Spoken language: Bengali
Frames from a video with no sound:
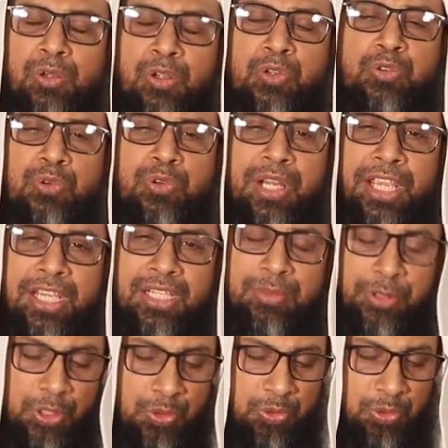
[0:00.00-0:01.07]
কন্ট্রোল রাখে না
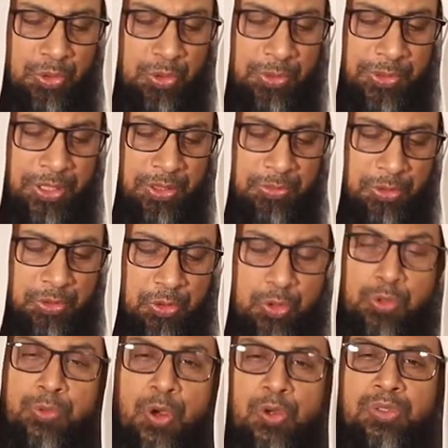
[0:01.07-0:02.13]
বিশেষ করে তোমাদের মতো
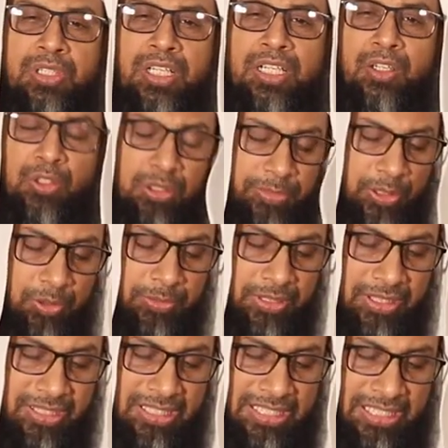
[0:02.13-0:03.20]
যুবকরা অথবা
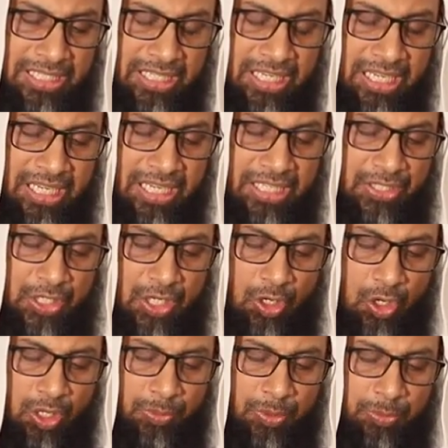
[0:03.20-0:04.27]
তোমাদের চেয়ে যারা
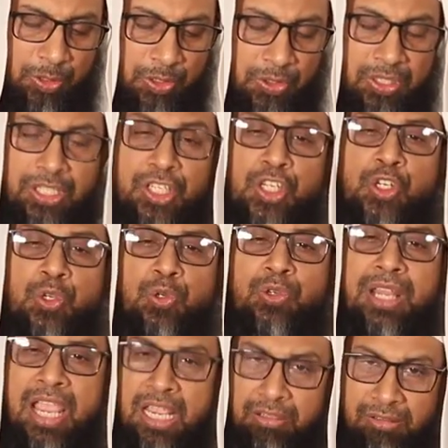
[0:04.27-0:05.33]
অল্প বয়সের কিশোর
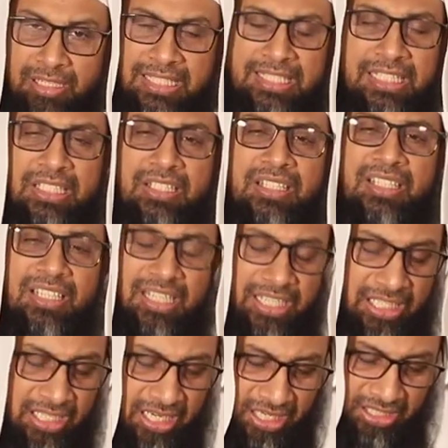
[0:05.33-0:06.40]
অ্যাডোলেসেন্ট
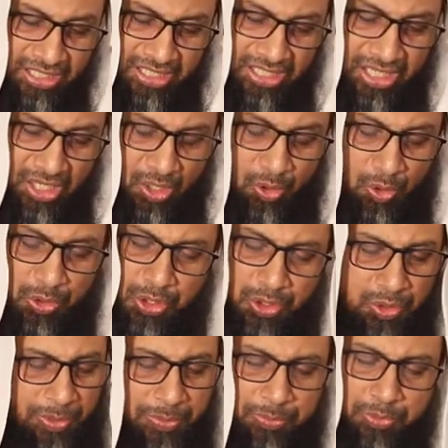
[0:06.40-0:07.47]
এরা অনেক
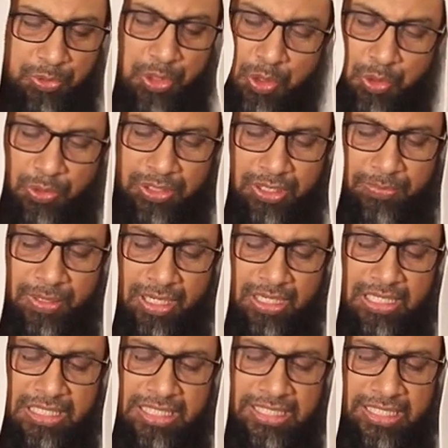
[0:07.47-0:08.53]
সময় বুঝে উঠতে পারে
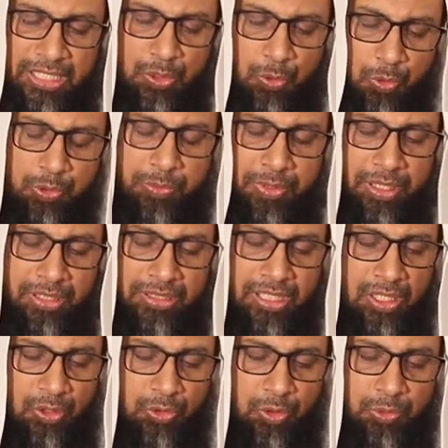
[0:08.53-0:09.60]
না যে কি করবে
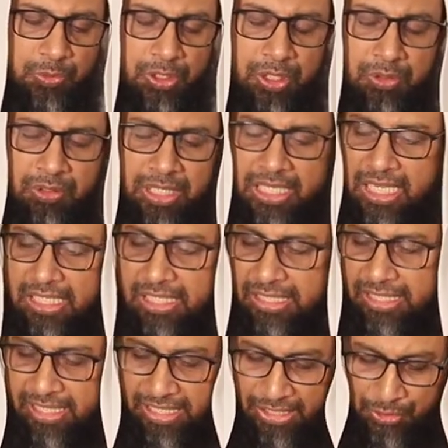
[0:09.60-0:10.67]
তারা অন্তর্মুখী হয়ে গেলে
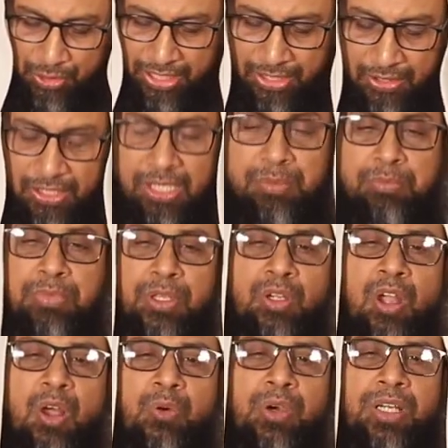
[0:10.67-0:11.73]
সেখান থেকে বের
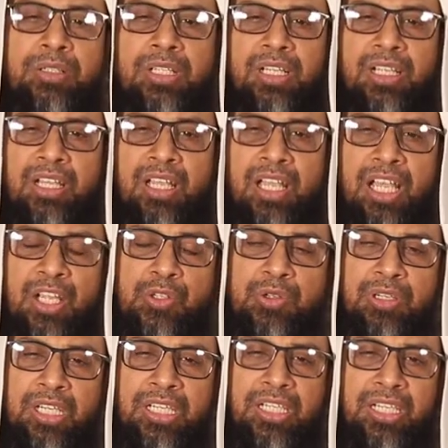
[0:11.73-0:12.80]
হওয়ার
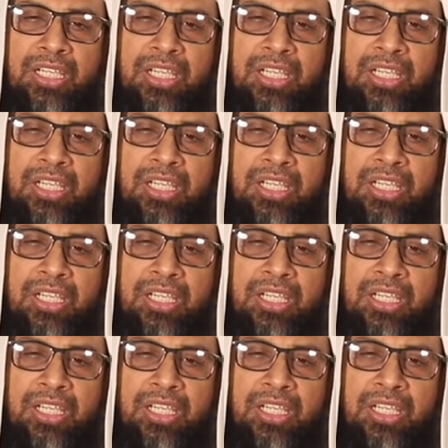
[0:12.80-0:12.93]
আসলে